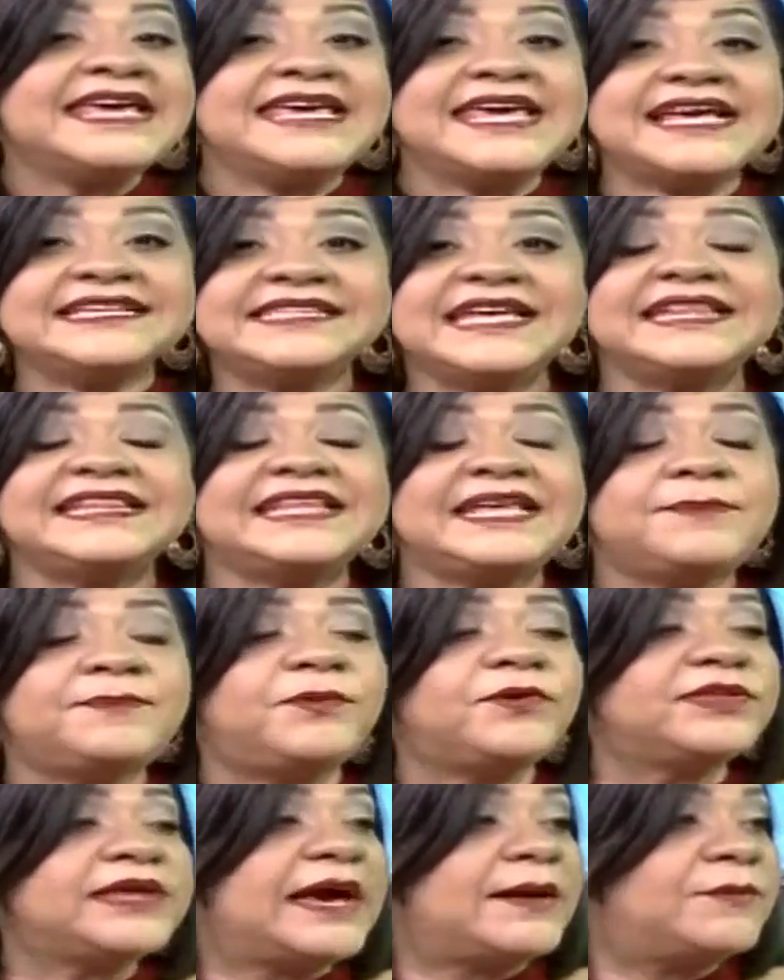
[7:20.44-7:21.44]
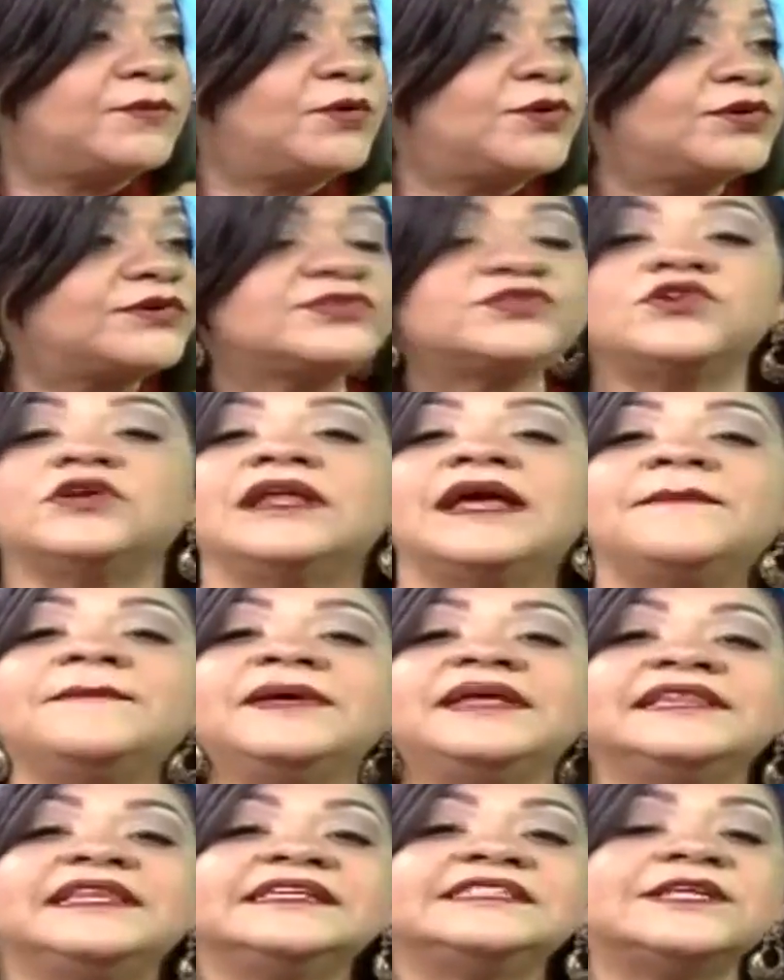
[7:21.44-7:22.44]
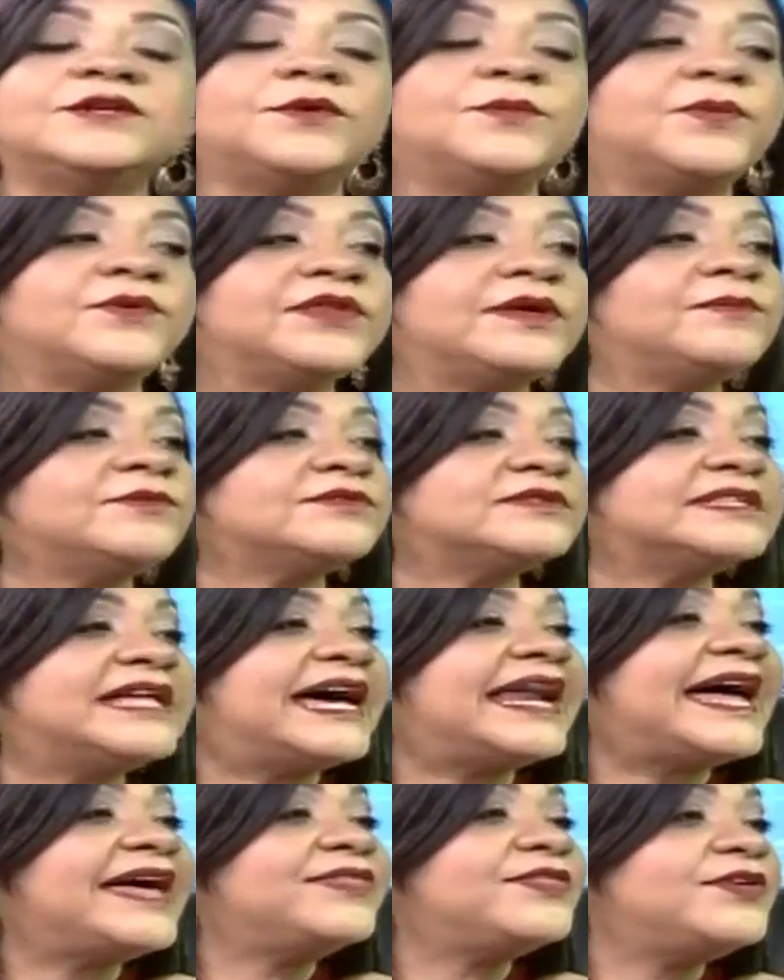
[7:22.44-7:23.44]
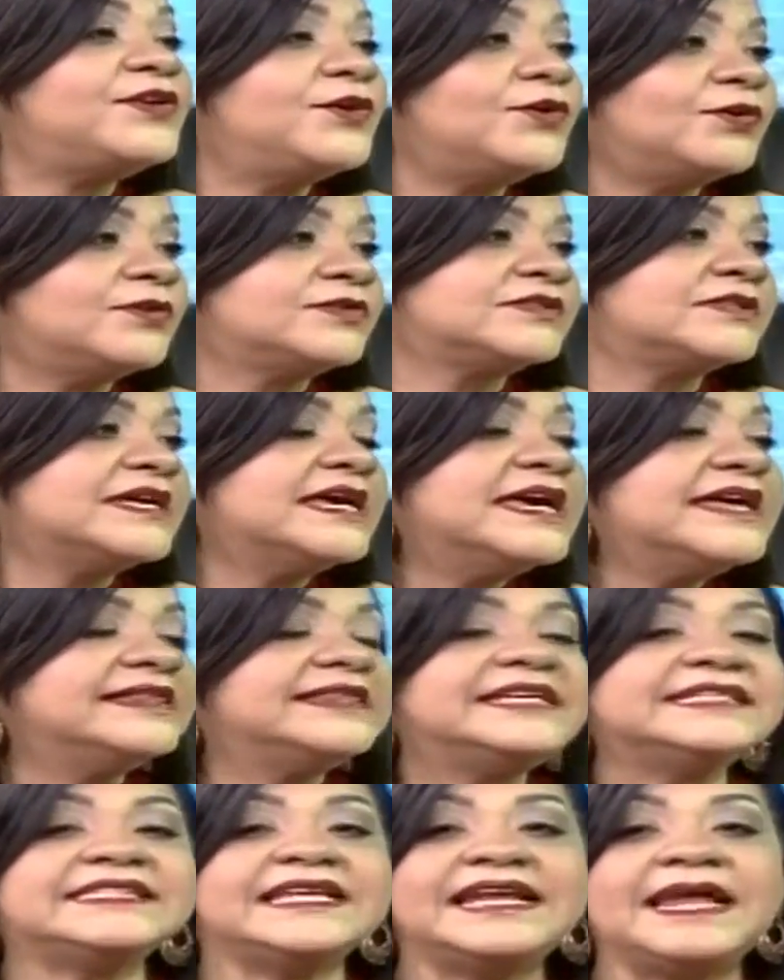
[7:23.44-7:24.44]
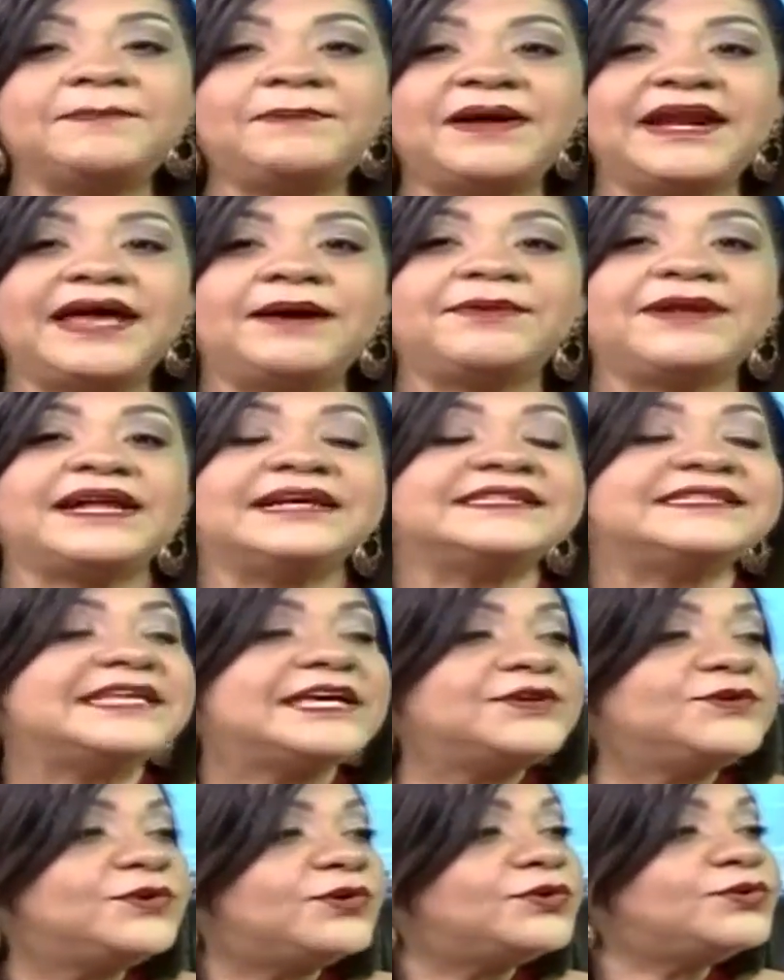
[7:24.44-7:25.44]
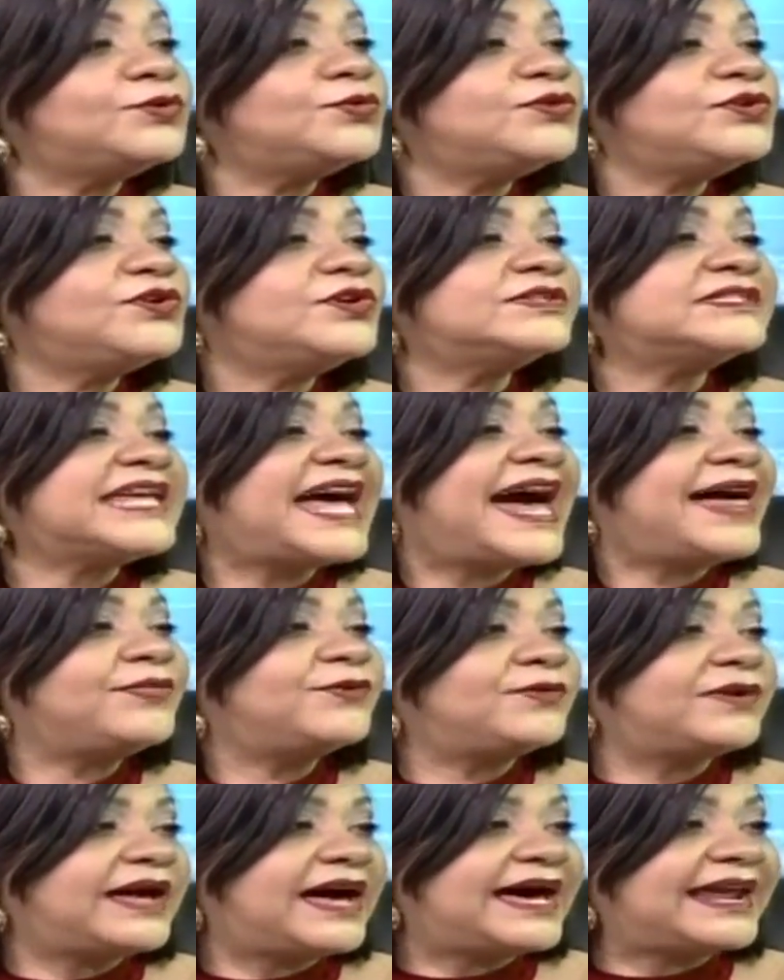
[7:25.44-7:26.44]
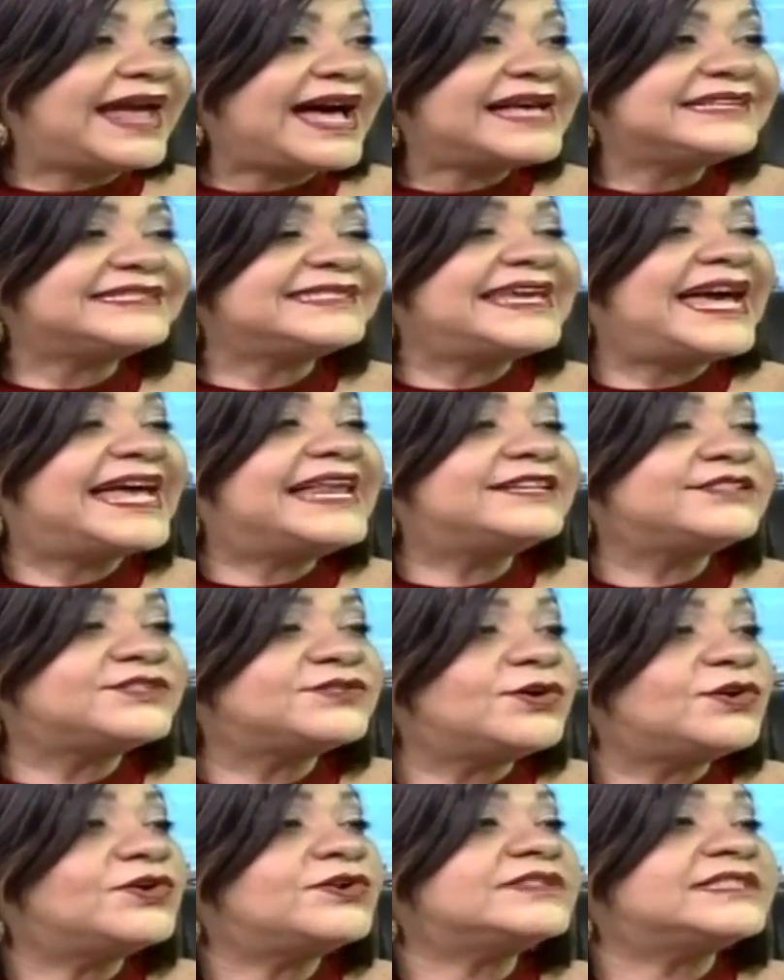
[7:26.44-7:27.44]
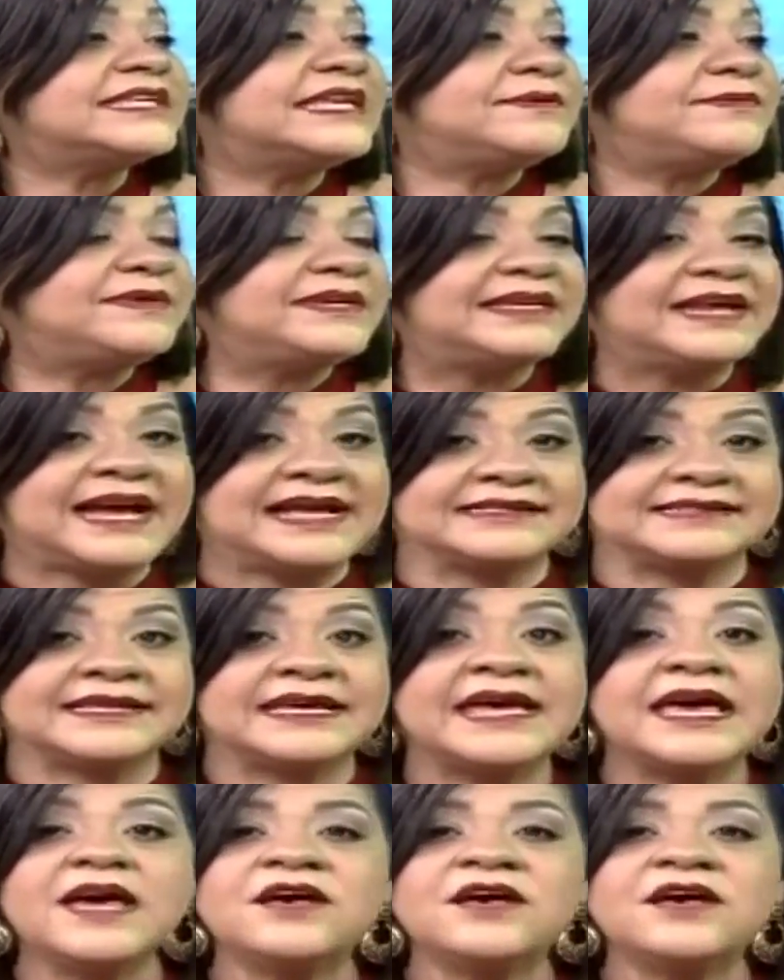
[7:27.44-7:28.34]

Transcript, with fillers: Y ese tipo de amor solamente se lo podemos dar a Dios. Dice la palabra, al Señor tu Dios adorarás y a Él solo servirás.